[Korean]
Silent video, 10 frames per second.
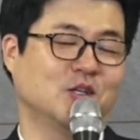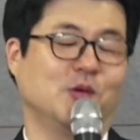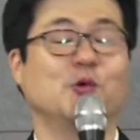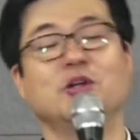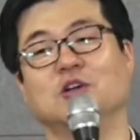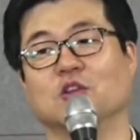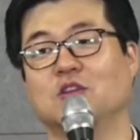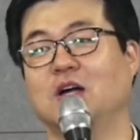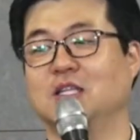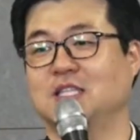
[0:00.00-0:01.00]
그럼 우리는
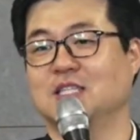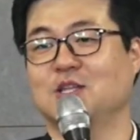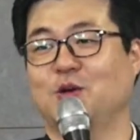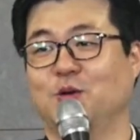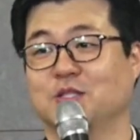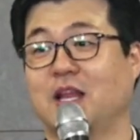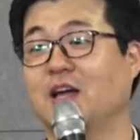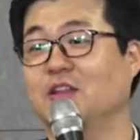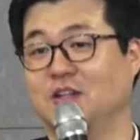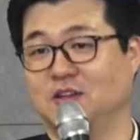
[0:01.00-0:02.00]
어떠한 자세로
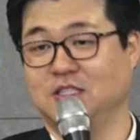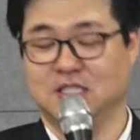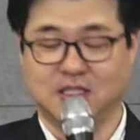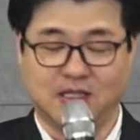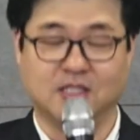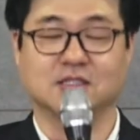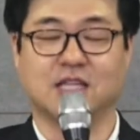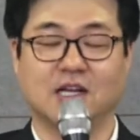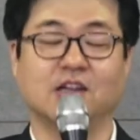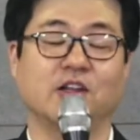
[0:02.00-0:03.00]
살아가야 될,
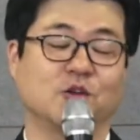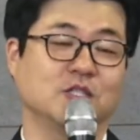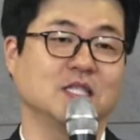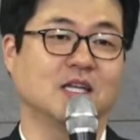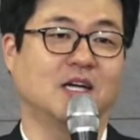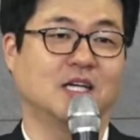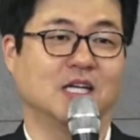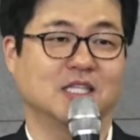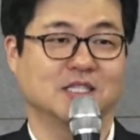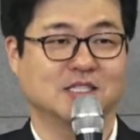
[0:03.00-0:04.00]
살아가야 될 것인가?
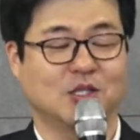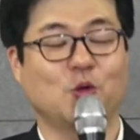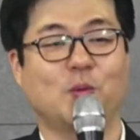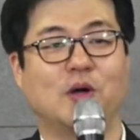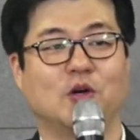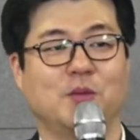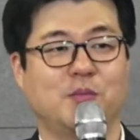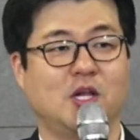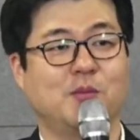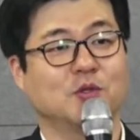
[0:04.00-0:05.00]
사도 바울이
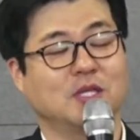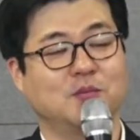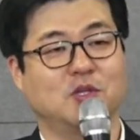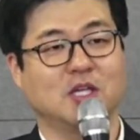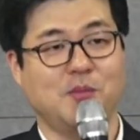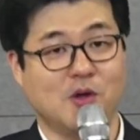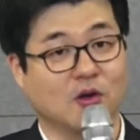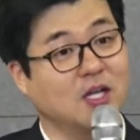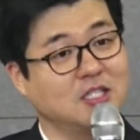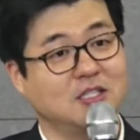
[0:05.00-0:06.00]
빌립보 사람들에게
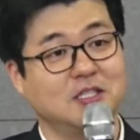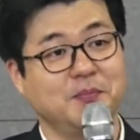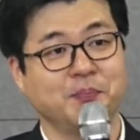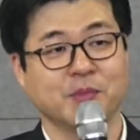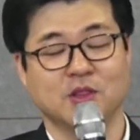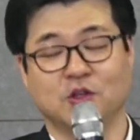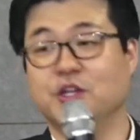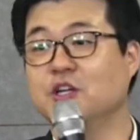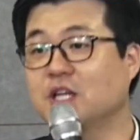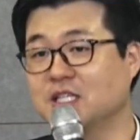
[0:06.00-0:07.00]
몇 가지를 너
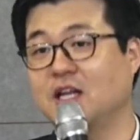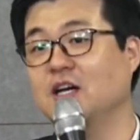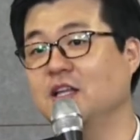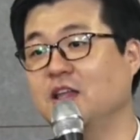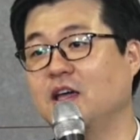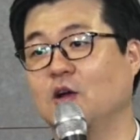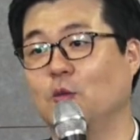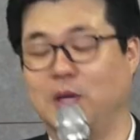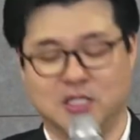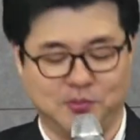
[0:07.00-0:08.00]
이렇게 살아가야 돼라고
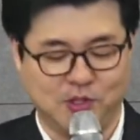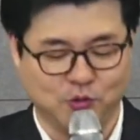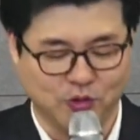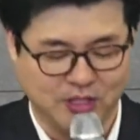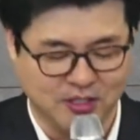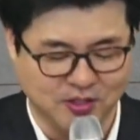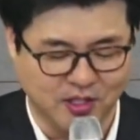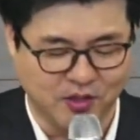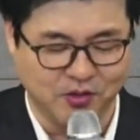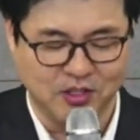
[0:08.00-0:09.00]
말씀해 주고
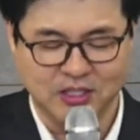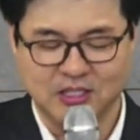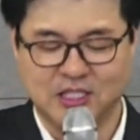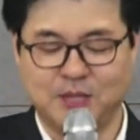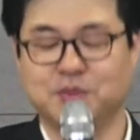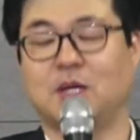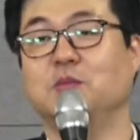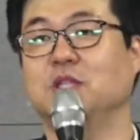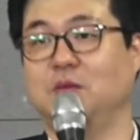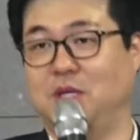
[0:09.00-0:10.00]
계시는데요.
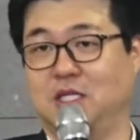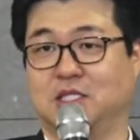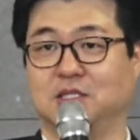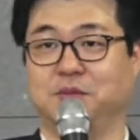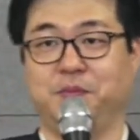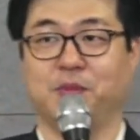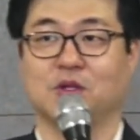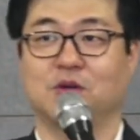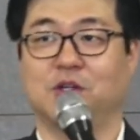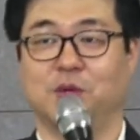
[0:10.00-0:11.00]
13절 말씀
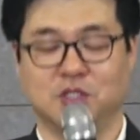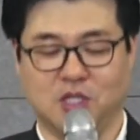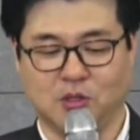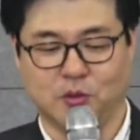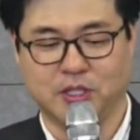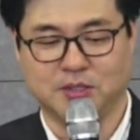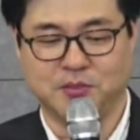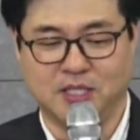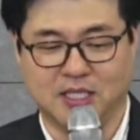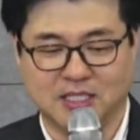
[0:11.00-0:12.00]
우리 먼저
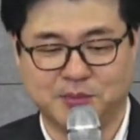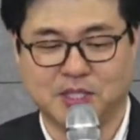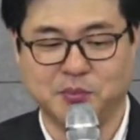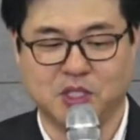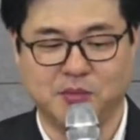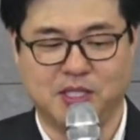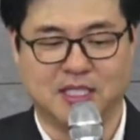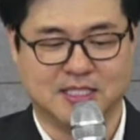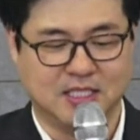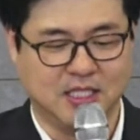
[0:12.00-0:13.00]
읽어보겠습니다.
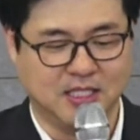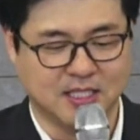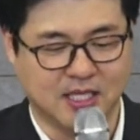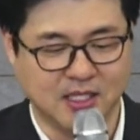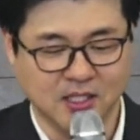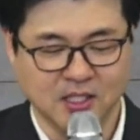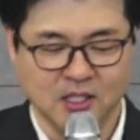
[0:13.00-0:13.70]
13절입니다. 시작.